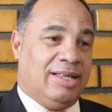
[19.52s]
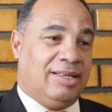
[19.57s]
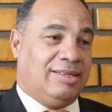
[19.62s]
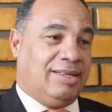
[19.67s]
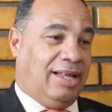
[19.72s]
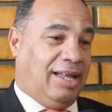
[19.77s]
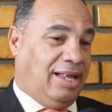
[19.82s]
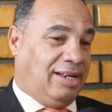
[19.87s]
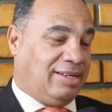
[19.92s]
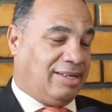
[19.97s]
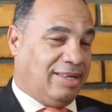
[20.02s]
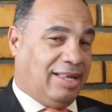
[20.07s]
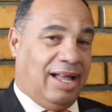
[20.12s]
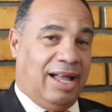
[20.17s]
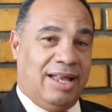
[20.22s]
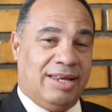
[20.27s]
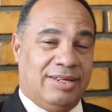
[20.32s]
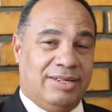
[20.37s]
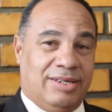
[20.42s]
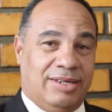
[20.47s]
Na
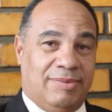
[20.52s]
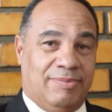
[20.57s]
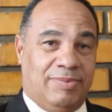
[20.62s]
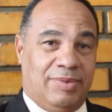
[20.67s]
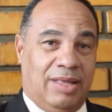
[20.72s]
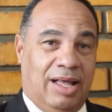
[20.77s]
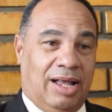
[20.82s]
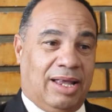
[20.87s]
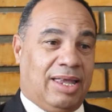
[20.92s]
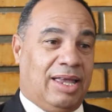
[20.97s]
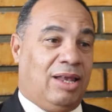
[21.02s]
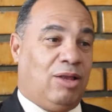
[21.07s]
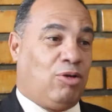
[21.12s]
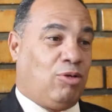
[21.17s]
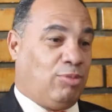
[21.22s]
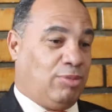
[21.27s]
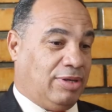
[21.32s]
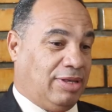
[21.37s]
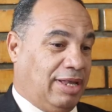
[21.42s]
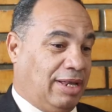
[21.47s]
realidade, aquela
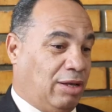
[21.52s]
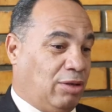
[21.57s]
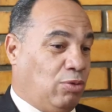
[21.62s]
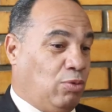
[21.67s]
comunidade.